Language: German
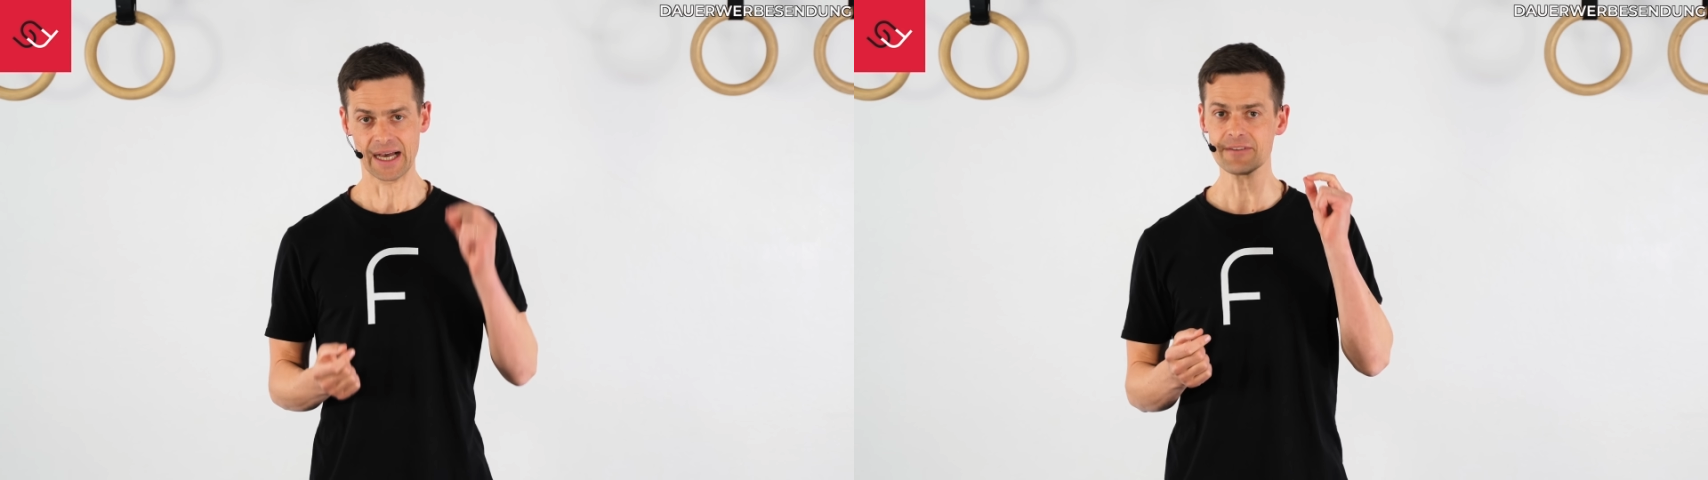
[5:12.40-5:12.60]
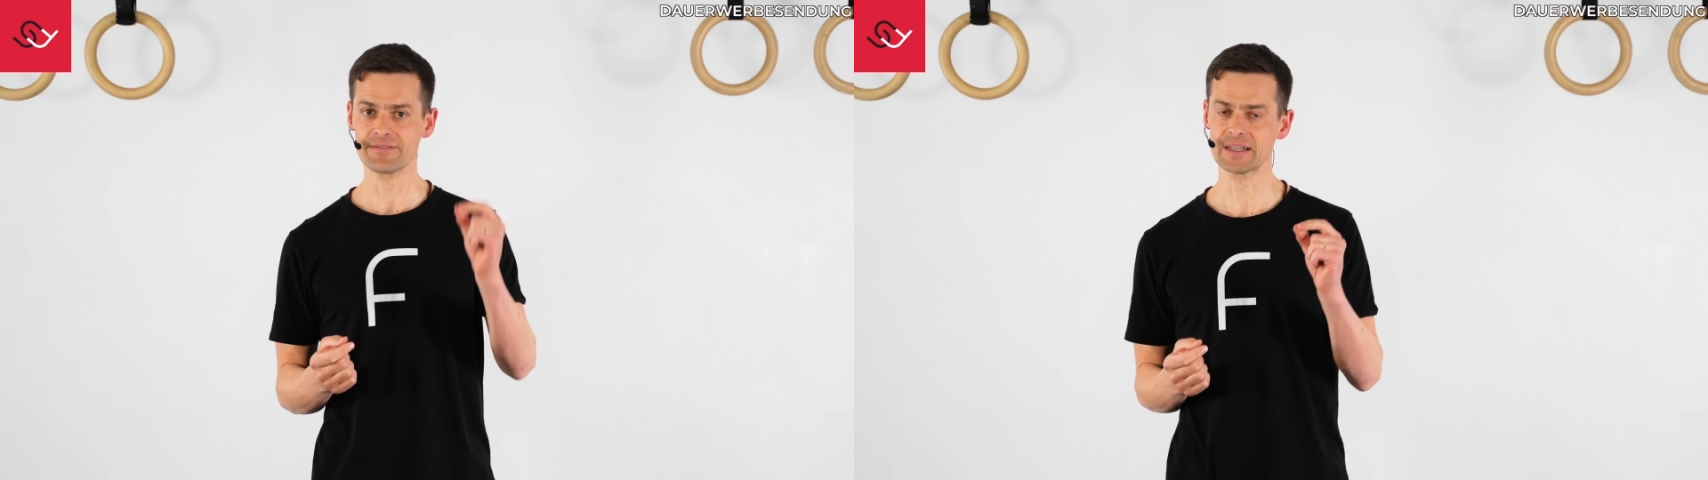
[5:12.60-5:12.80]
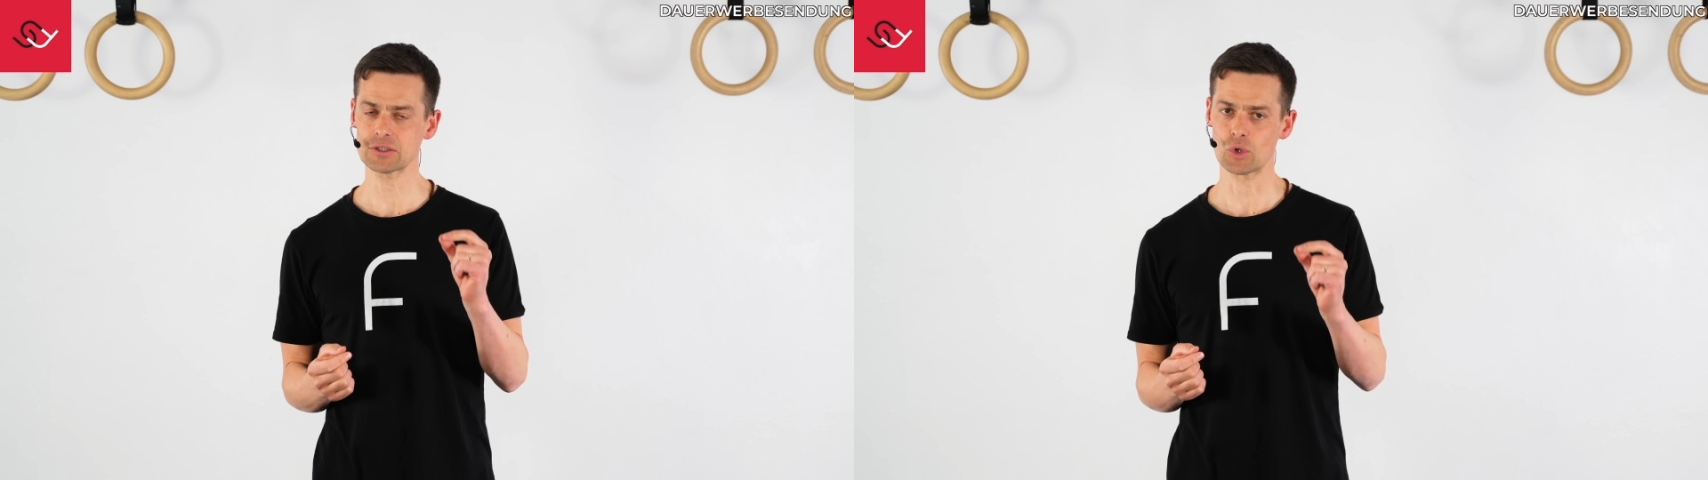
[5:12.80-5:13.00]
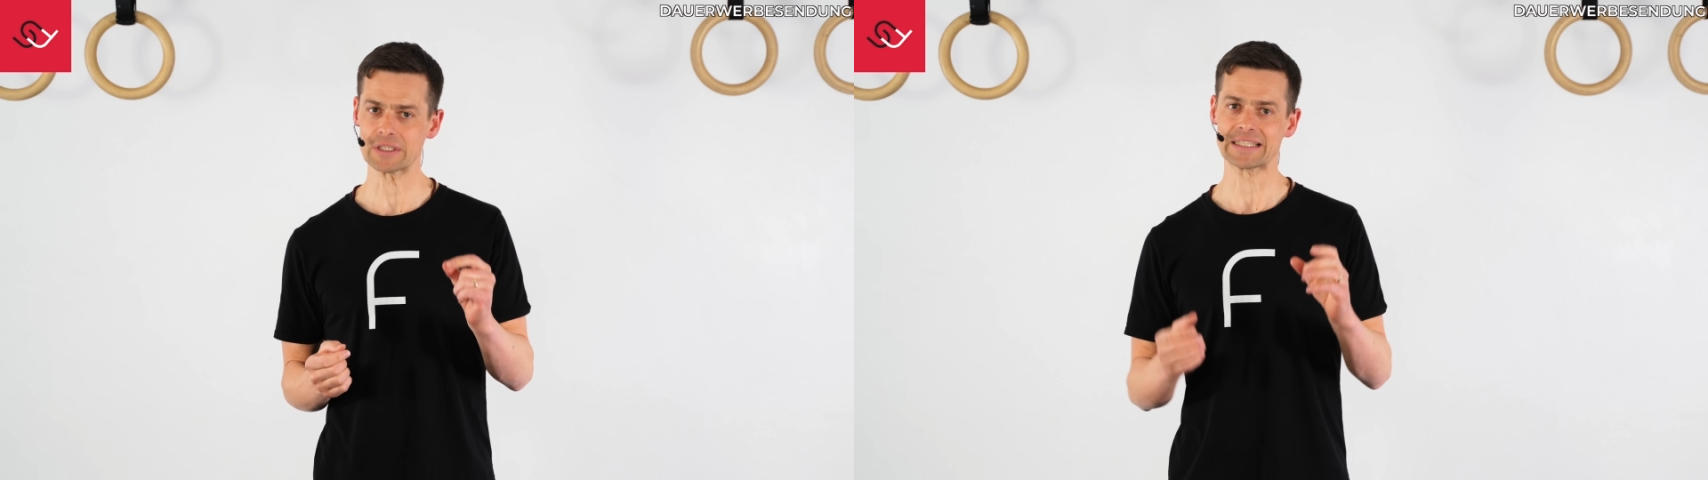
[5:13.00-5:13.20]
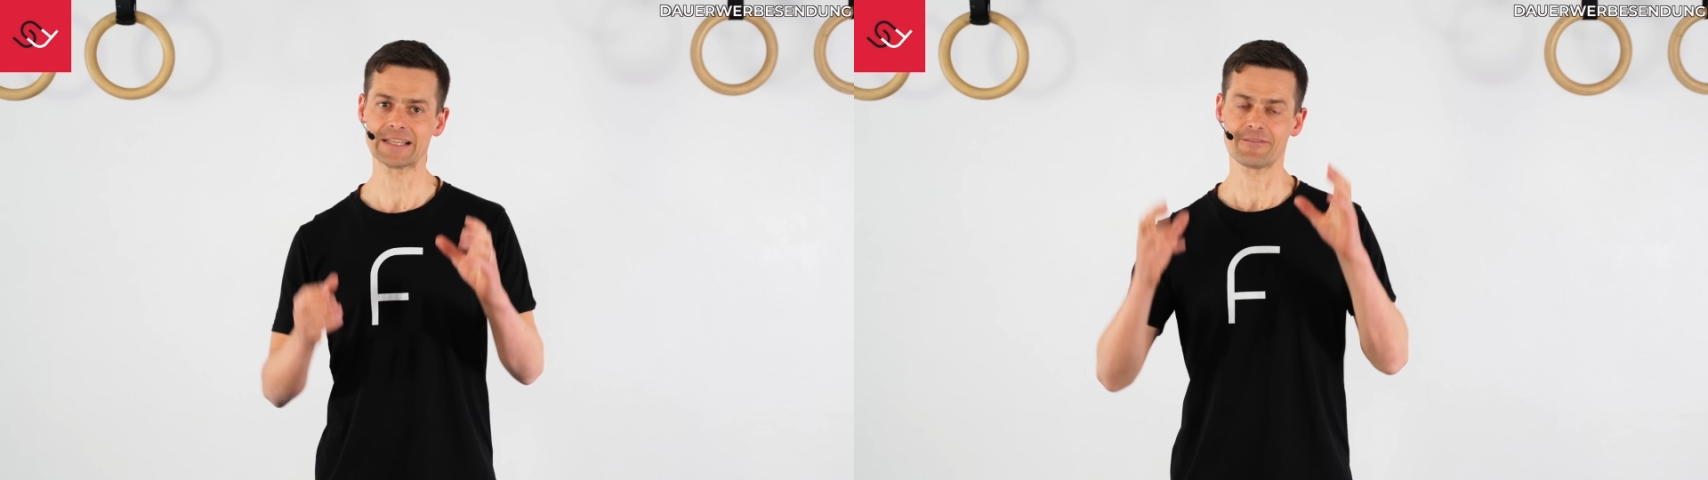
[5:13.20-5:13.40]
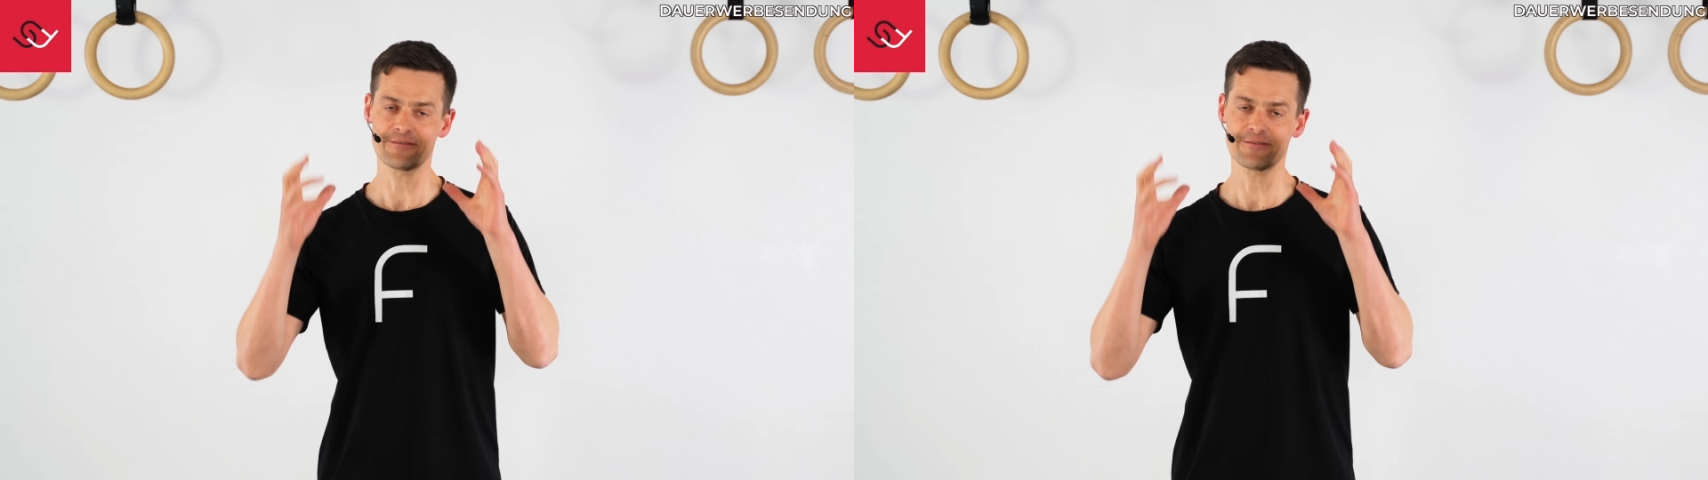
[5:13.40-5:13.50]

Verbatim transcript: ein Faktor, den